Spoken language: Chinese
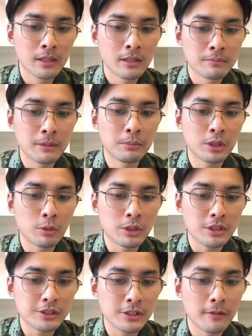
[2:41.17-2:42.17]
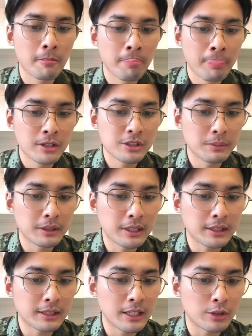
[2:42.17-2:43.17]
彭博的文章称。这笔
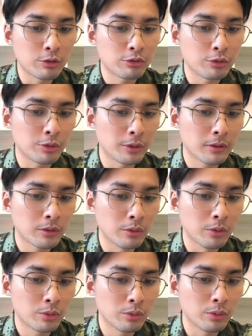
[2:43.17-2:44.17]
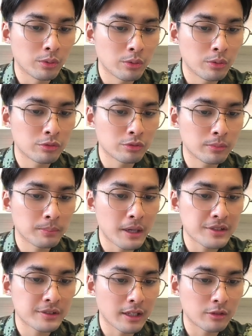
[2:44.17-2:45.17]
订单有助于巩固空中巴
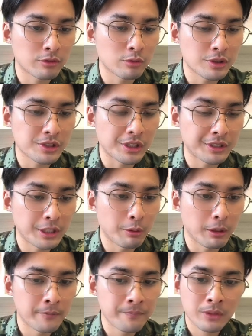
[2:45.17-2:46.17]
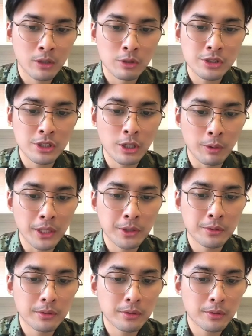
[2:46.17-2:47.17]
士在中国市场地位。文章认为，
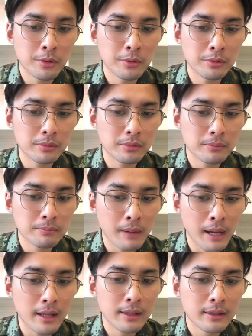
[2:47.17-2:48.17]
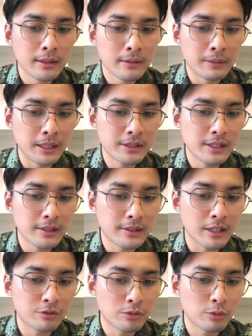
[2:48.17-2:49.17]
空巴凭借
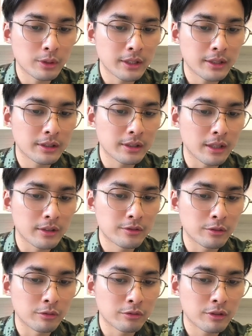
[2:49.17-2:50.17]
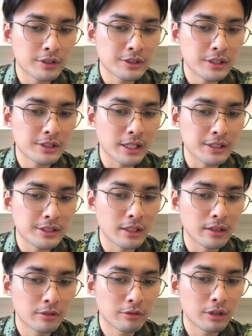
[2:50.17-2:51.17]
在中国当地的总装生产
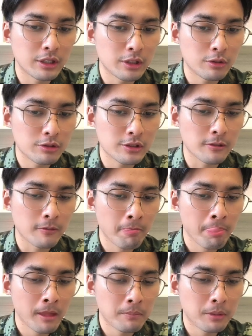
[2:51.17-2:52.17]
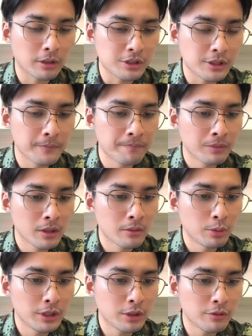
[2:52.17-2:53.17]
线确立优势。报道称，
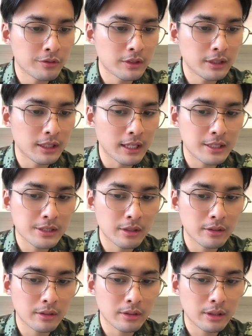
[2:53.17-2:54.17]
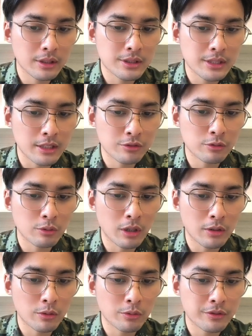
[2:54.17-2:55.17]
波音公司历来将一家中国
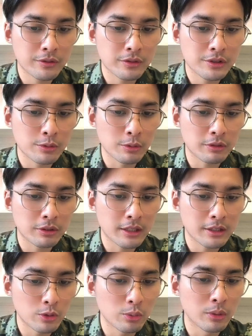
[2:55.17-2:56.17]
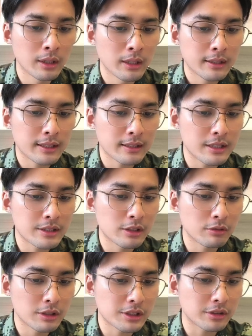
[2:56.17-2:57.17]
航空公司视为最大客户，但在其
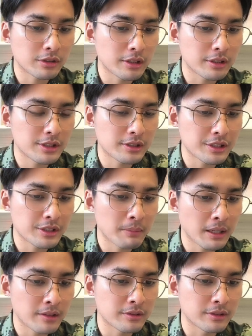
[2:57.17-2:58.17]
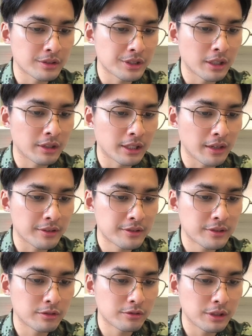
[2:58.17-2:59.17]
最畅销的737 MAX 型号两
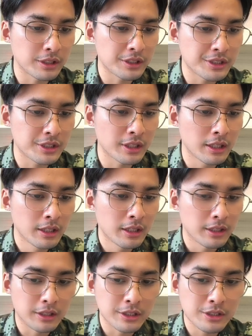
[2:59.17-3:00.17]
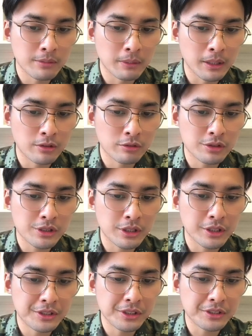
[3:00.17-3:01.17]
次坠机以及美中之间
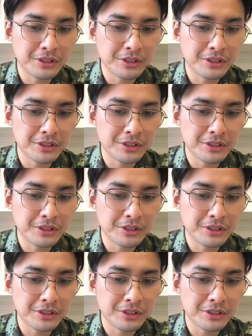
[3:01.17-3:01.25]
的政治